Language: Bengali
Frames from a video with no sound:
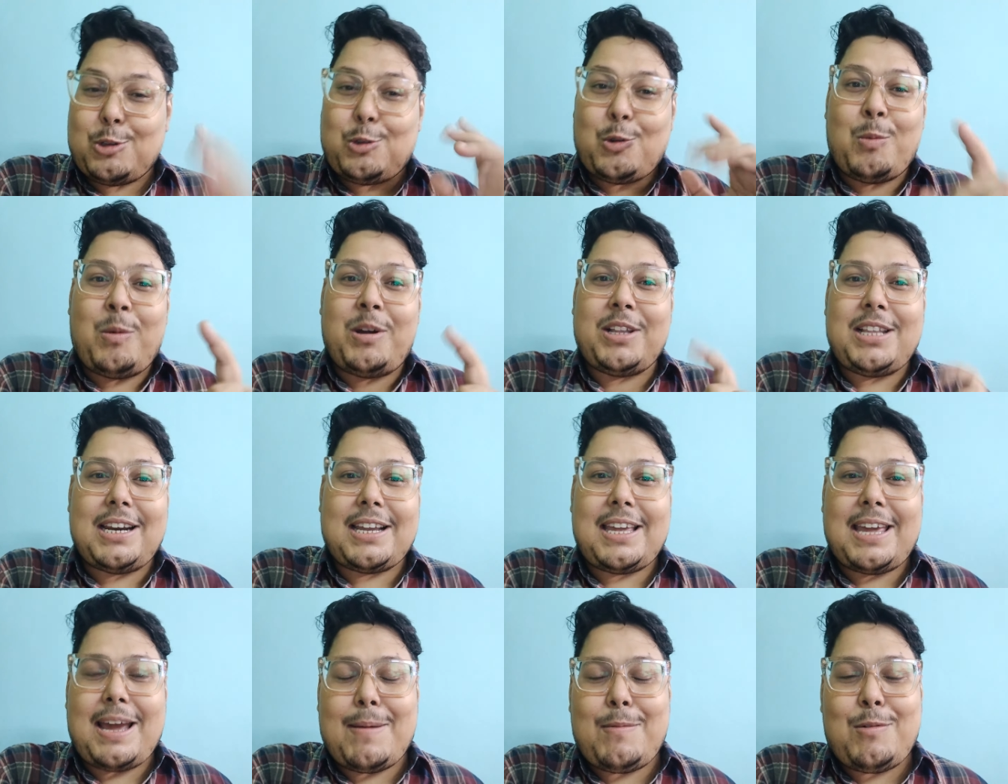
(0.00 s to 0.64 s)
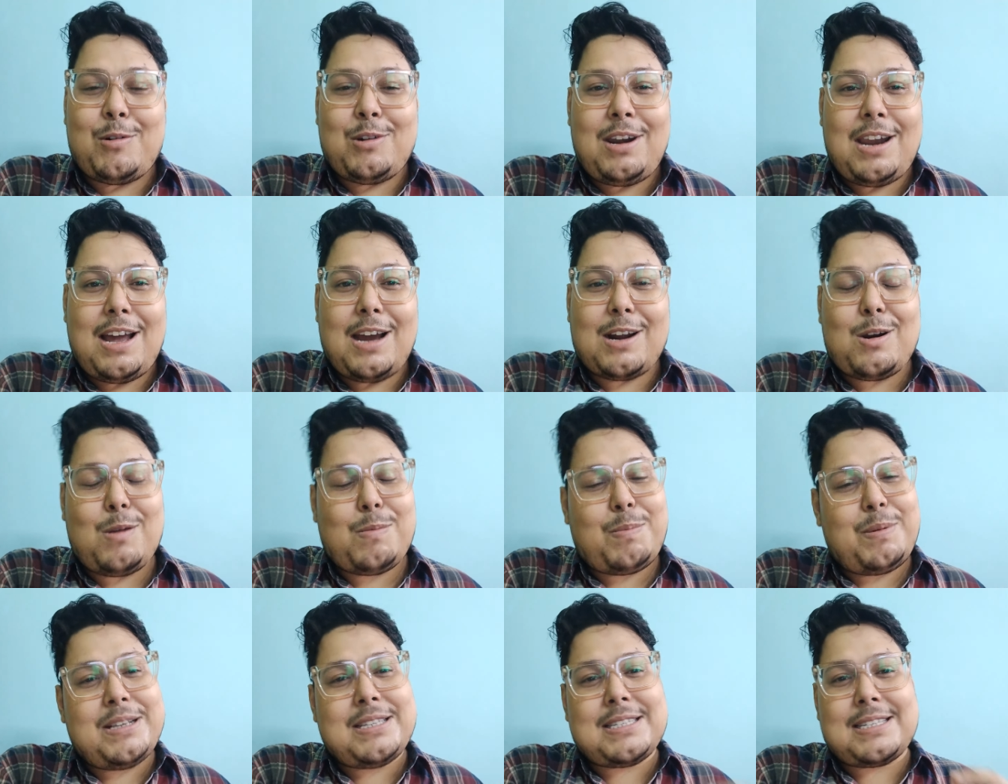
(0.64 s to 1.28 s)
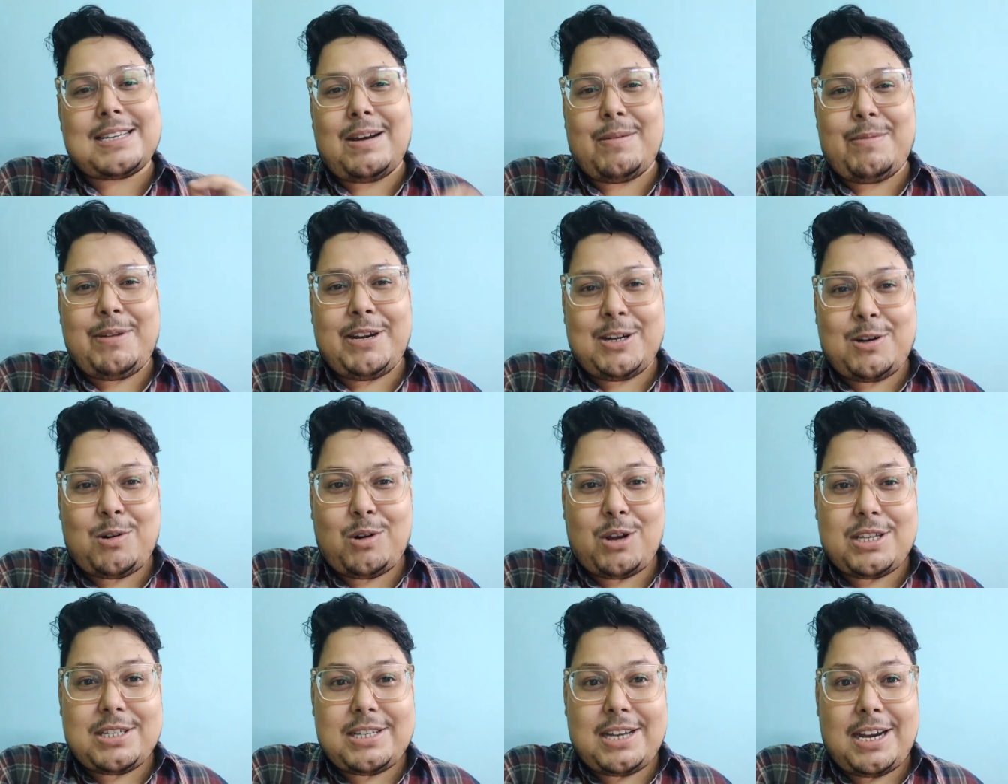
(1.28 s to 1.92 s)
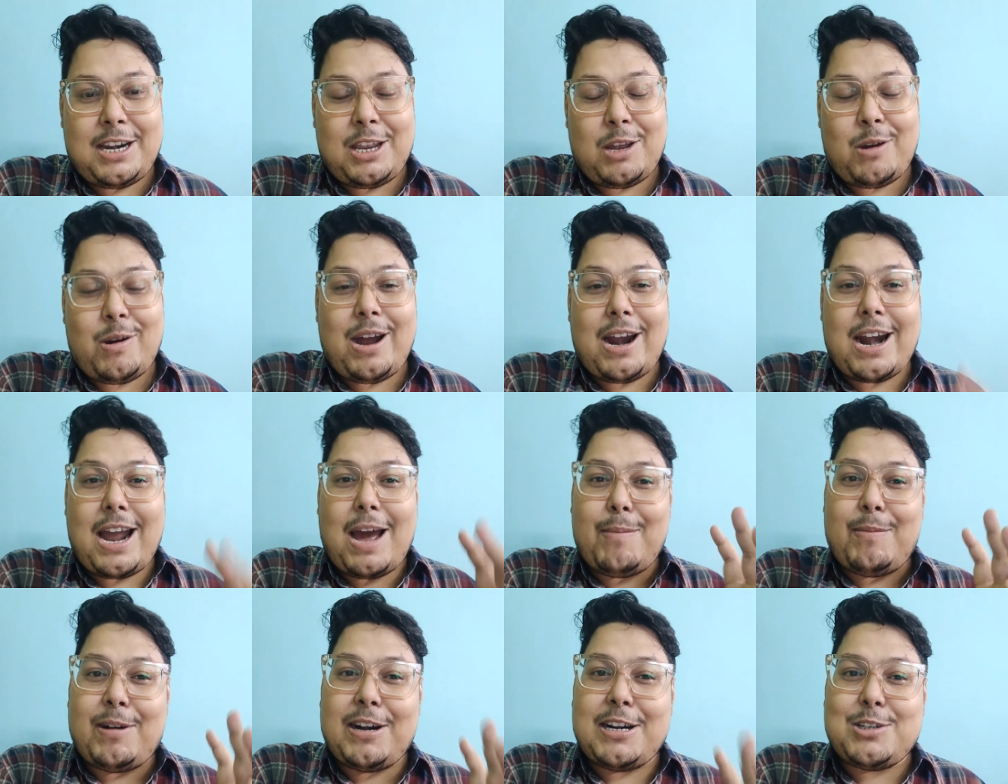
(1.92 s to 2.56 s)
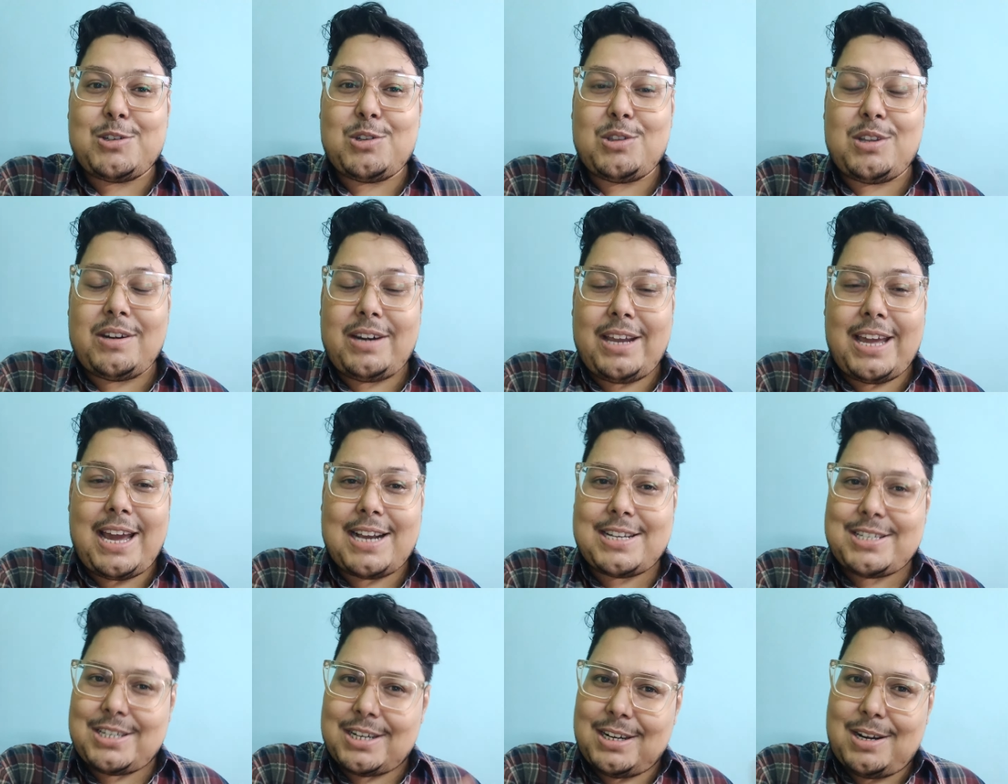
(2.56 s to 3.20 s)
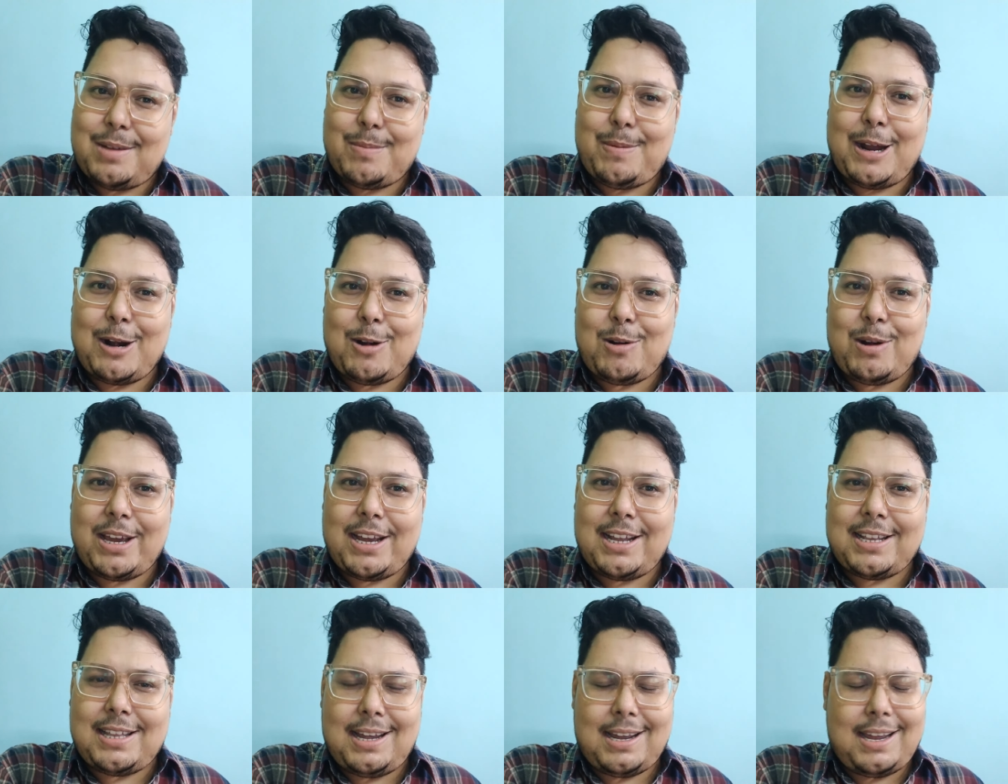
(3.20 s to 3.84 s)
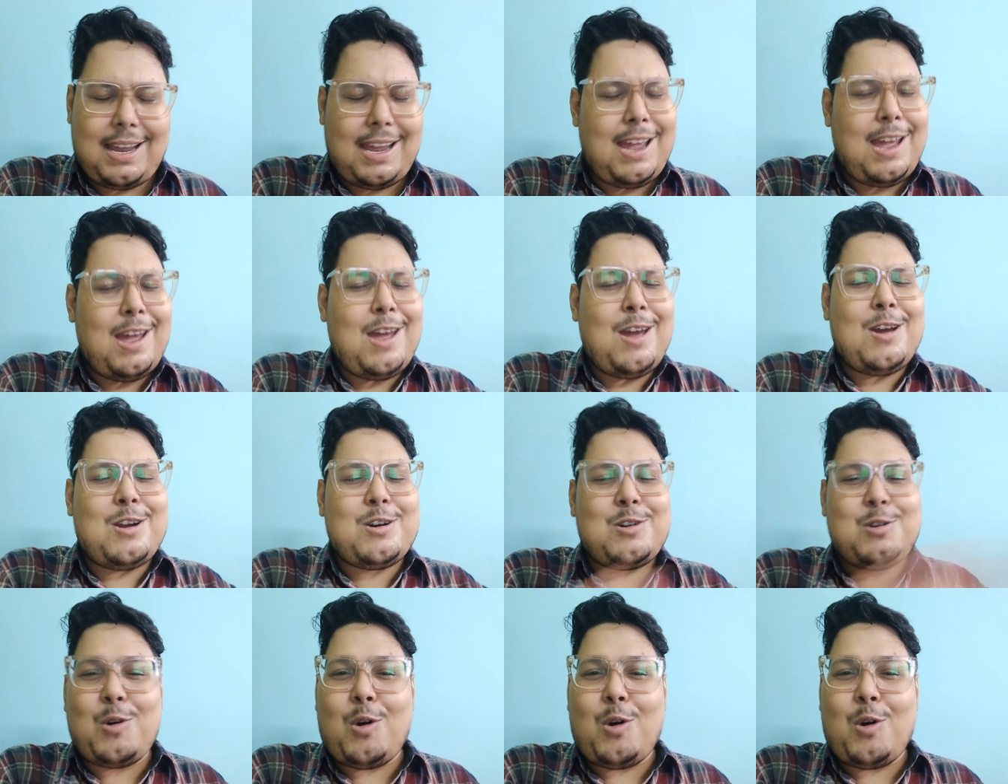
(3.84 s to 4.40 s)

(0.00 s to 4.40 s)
তো তোমাদের কেমন লাগলো প্লিজ কমেন্ট করে জানিও আর আমার যদি রিয়াকশনটা ভালো লেগে থাকে